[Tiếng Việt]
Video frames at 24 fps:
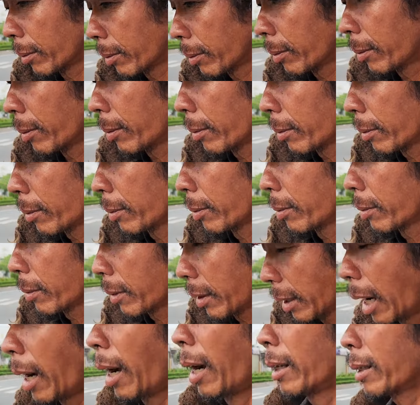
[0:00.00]
sáng đêm vậy ha anh
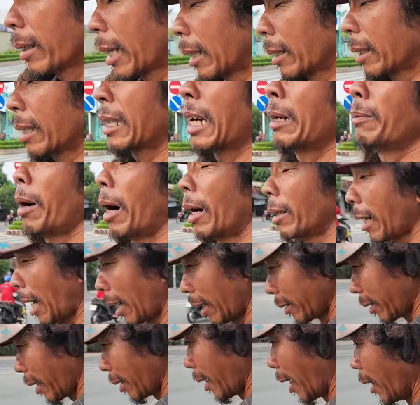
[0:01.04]
à, dạ
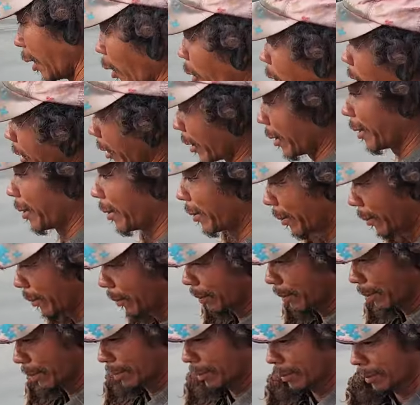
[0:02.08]
dạ, dạ dạ, em cảm ơn
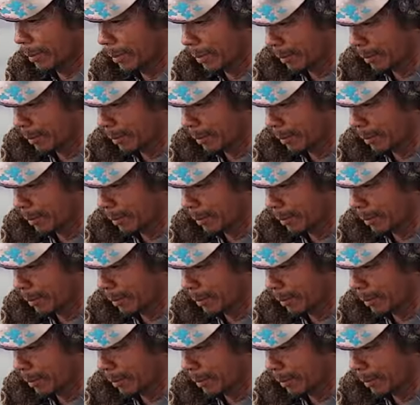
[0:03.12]
anh lâm